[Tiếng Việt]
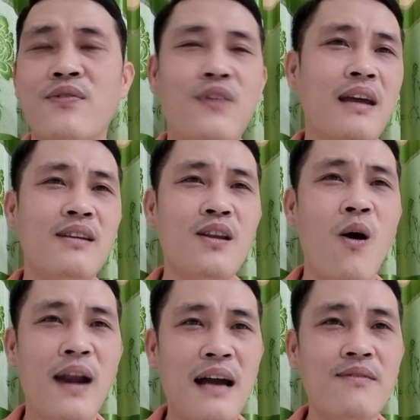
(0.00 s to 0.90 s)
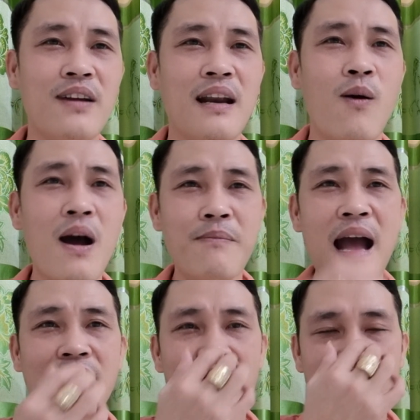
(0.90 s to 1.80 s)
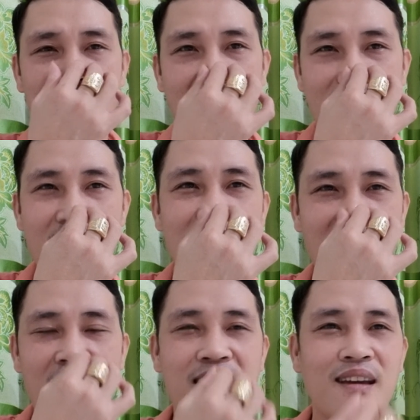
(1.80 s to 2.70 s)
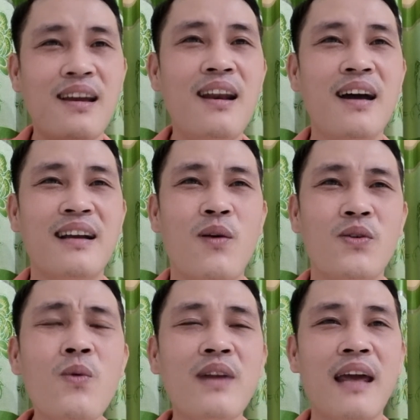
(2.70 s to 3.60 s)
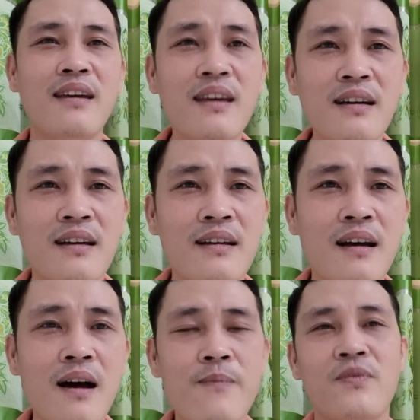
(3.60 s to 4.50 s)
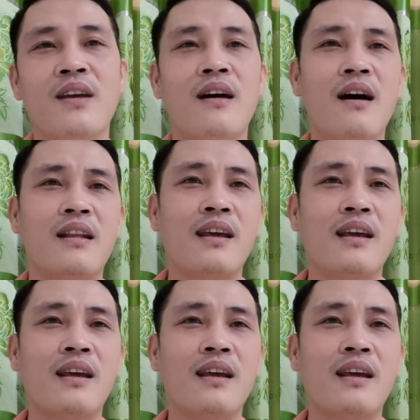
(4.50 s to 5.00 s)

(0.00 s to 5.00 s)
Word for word: phải lo lắng mình hoang mang như vậy để nhận lại những cái lời cầu chúc này kia không à,